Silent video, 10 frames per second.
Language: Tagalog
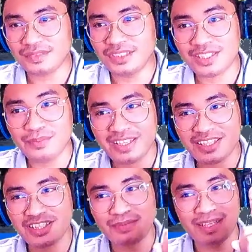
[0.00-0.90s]
Just
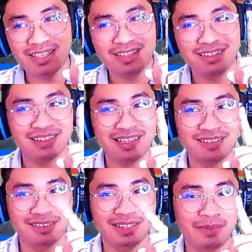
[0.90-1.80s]
message me.
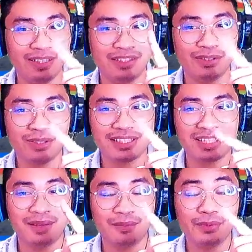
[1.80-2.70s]
Ano, limited units
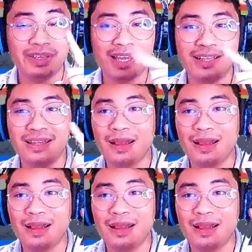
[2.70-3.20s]
na lang po yan.